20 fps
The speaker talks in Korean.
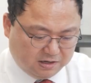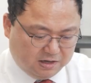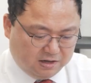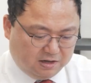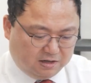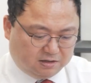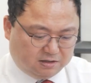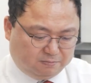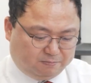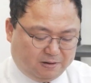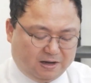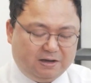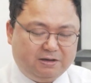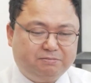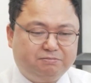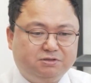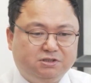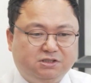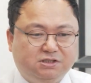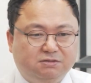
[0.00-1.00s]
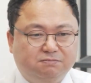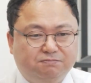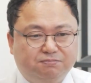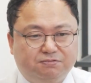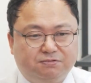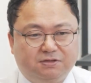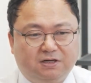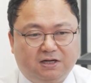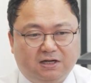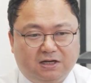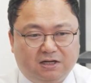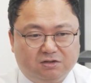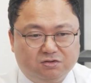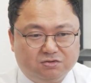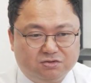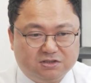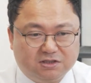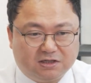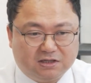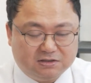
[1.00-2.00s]
네. 그 5G 인프라
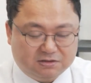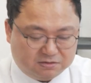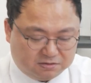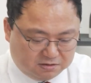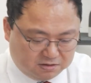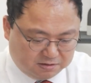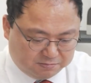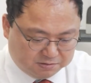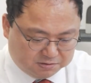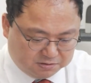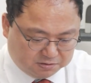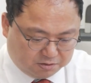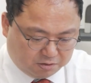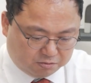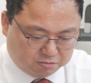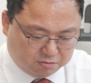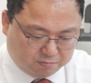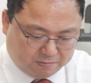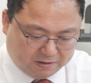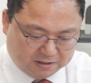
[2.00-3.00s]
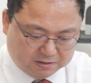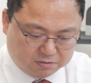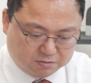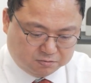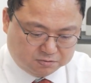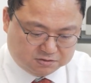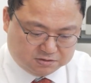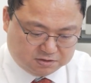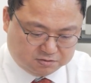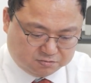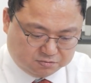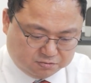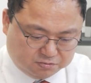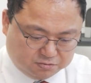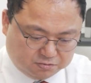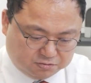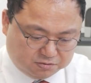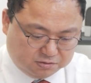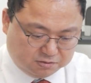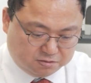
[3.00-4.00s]
투자가 늘어나면서 결국 음. 반도체
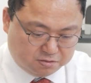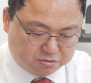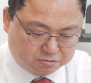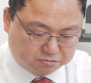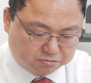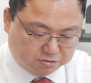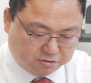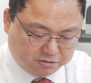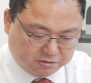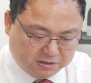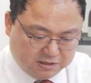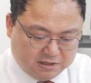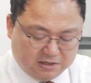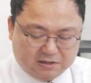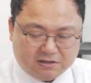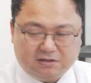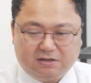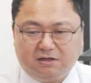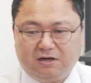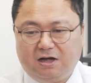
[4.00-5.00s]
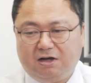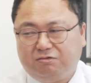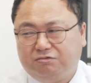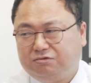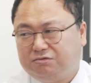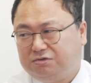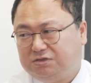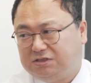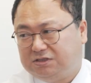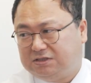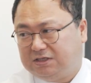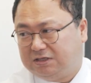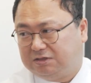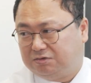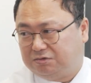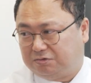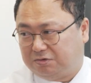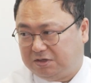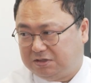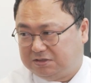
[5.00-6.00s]
수요도 늘 거고요. 크라우드
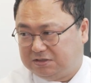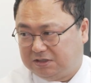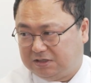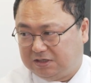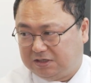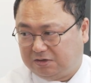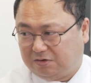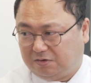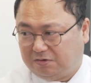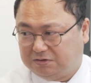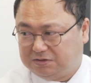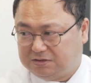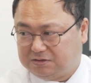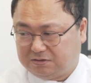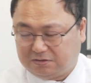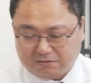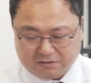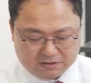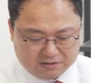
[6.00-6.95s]
시장도 굉장히 커질 음. 것